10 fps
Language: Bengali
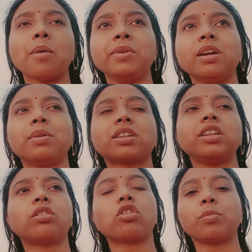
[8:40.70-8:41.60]
আমি আবার
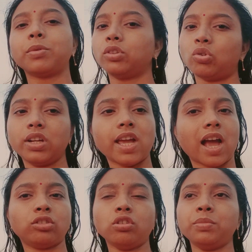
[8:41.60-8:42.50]
কি করবো এবার দড়ি
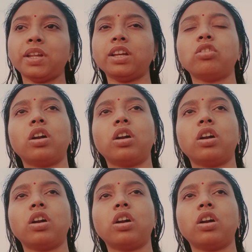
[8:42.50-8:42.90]
একদম নেই